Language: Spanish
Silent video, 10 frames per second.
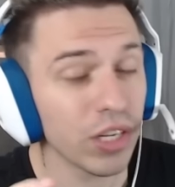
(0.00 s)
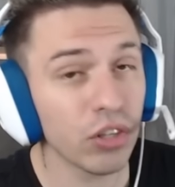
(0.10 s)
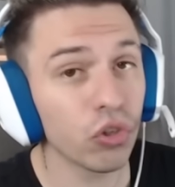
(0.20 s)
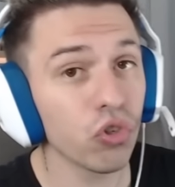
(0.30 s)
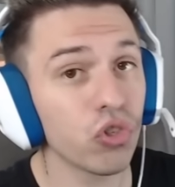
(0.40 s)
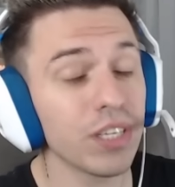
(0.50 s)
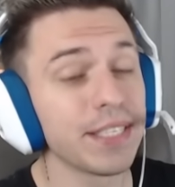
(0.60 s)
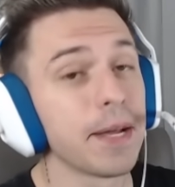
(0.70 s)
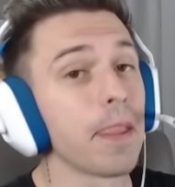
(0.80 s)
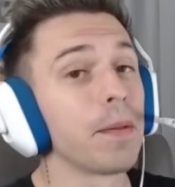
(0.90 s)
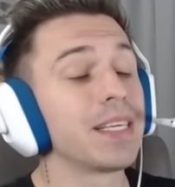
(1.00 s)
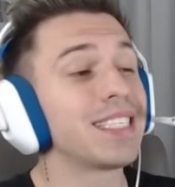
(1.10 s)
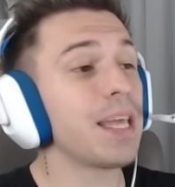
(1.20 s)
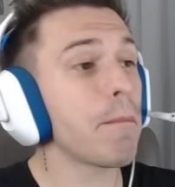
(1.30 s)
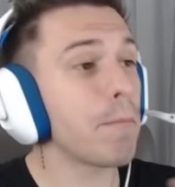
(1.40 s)
Entonces
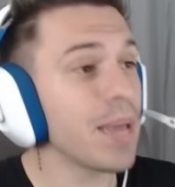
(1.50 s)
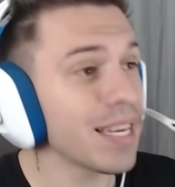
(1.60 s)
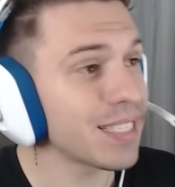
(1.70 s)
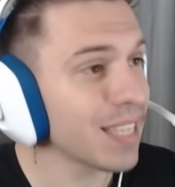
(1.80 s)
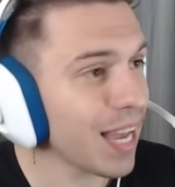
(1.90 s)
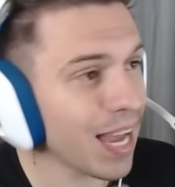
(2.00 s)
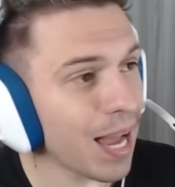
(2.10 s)
se empieza